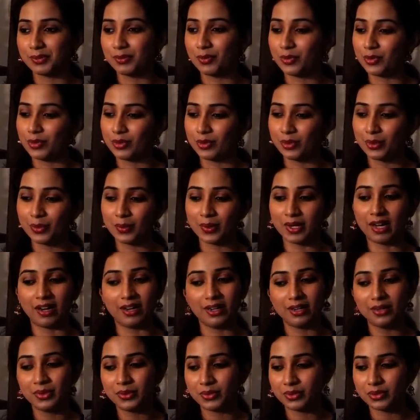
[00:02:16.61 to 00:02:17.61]
वो
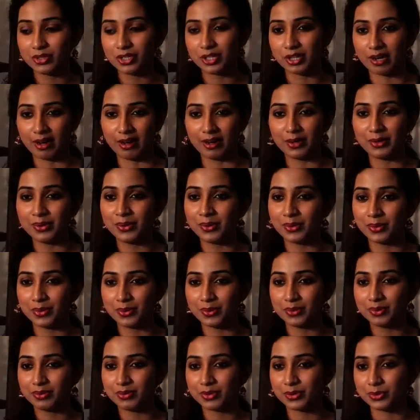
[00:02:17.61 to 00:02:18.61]
कुणाल हों शान
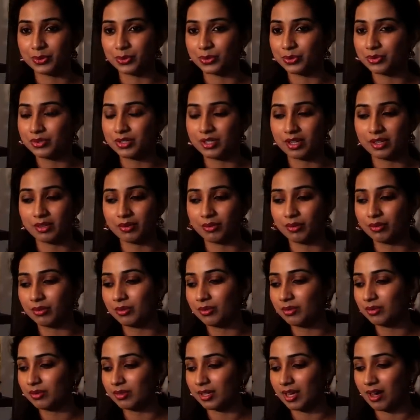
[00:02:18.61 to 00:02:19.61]
हों सोनू जी
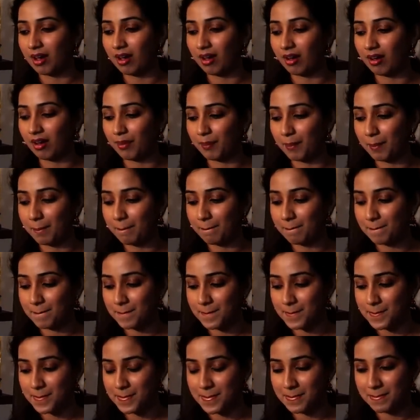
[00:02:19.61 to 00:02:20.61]
हों या
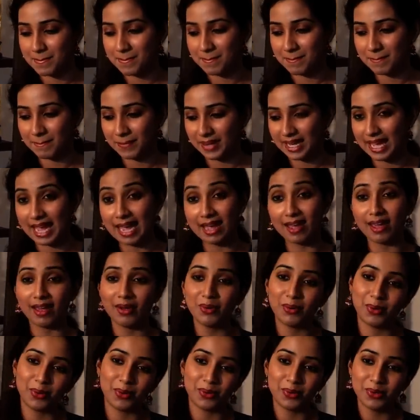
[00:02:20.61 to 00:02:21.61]
mm, के के
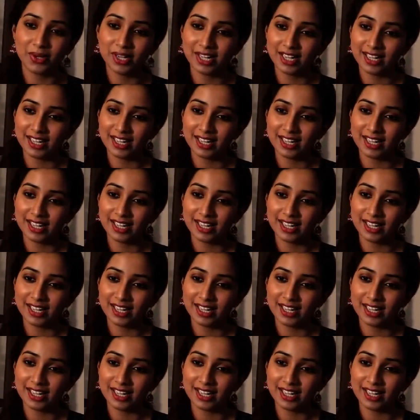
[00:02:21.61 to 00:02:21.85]
हों